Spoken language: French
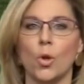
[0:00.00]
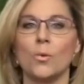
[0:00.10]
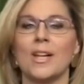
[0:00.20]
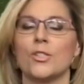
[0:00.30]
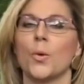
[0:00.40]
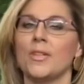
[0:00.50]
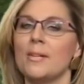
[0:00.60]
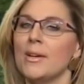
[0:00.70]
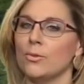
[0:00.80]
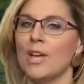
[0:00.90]
tout au long de la
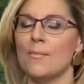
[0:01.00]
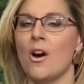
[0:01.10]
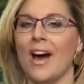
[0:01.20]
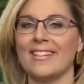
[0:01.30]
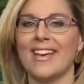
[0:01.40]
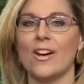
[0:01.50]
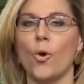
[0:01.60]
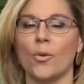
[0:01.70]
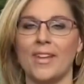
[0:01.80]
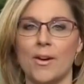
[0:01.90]
journée. Mais tout d'abord, à très
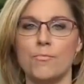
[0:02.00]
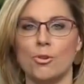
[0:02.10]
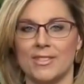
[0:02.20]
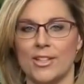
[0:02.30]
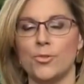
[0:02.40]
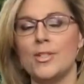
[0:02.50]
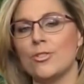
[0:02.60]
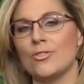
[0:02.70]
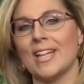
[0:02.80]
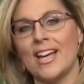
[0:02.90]
court terme pour cette
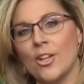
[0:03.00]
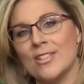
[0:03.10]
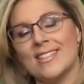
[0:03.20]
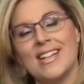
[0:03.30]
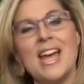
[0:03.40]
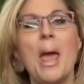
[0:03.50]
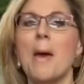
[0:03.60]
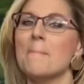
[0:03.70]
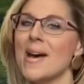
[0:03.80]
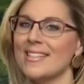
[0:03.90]
nuit, je vous dirais que c'est
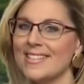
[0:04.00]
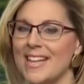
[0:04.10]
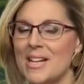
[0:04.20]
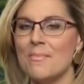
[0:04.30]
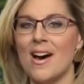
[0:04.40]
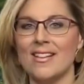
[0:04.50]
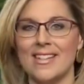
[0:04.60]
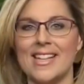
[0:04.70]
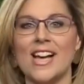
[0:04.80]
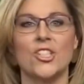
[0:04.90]
partiellement
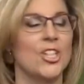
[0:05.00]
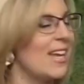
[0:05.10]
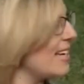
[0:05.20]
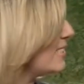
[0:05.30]
dégagé, à